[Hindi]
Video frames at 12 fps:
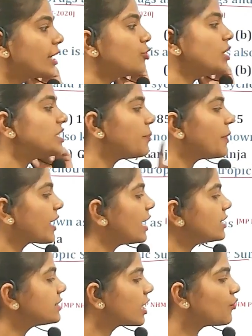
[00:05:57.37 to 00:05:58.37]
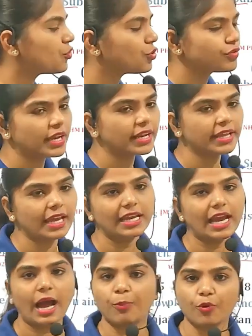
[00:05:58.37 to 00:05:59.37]
ठीक है तो इसी प्रकार से कन्फ्यूज़न के
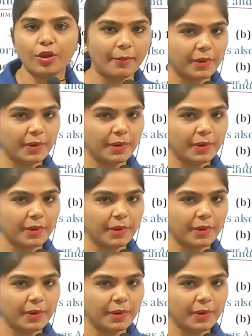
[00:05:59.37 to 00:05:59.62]
लिए आपको